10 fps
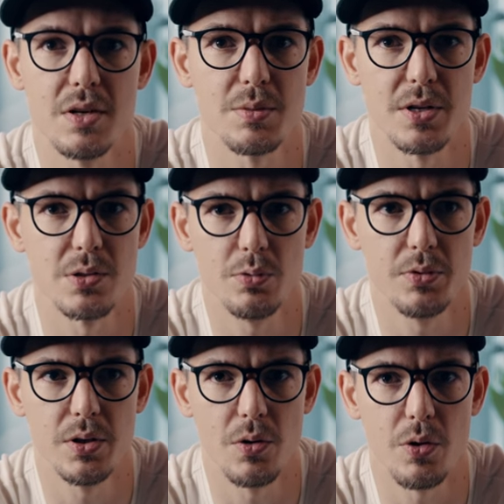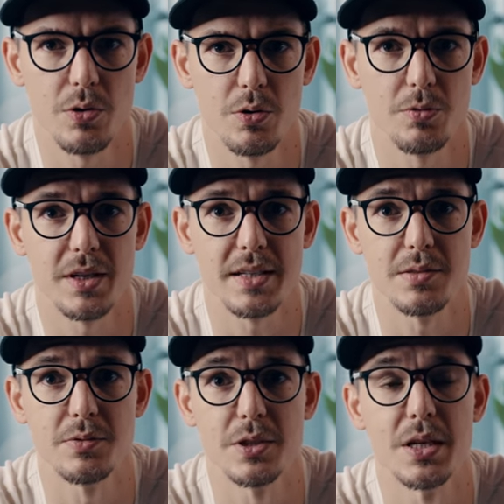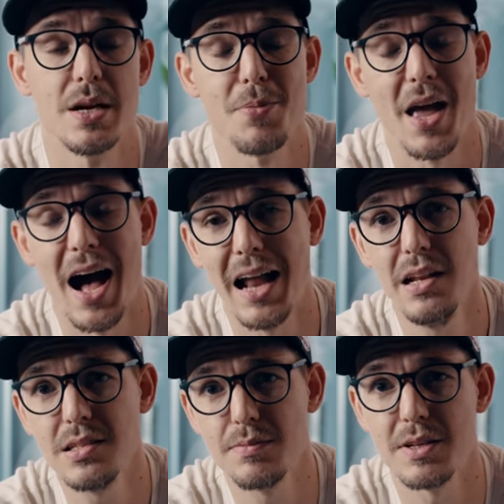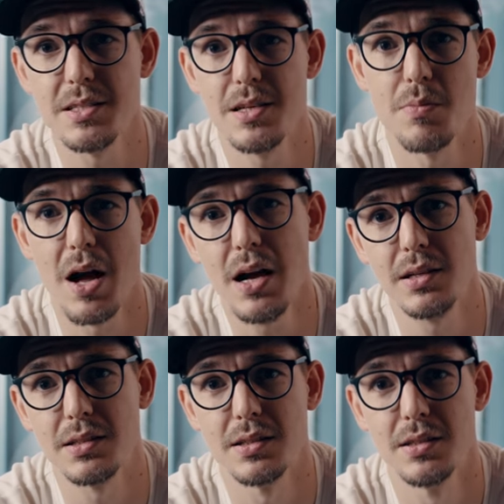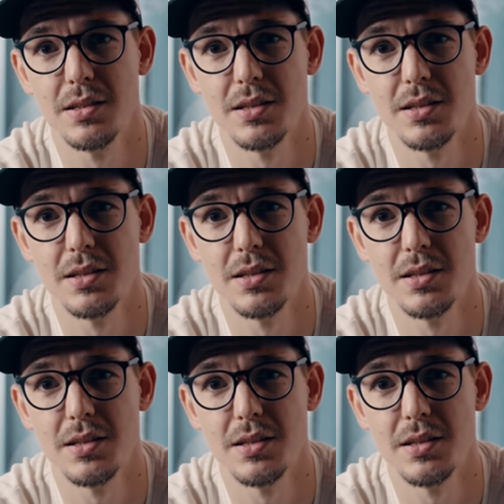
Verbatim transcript: weil es bei so vielen Leuten noch vergessen wird. Alles, was ihr macht,